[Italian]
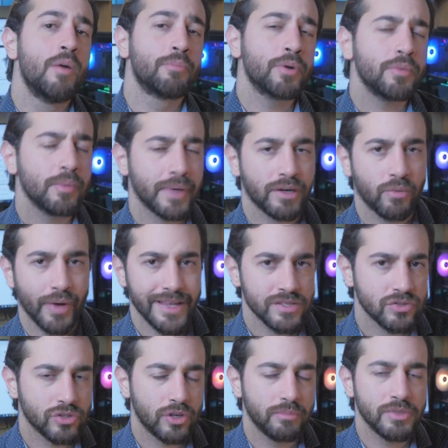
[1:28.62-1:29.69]
Proprio per
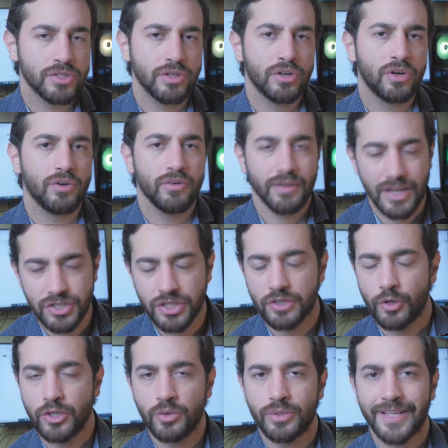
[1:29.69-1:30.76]
questo mi sono
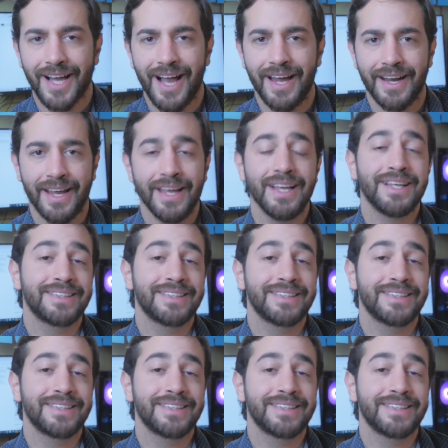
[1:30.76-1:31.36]
lasciato aiutare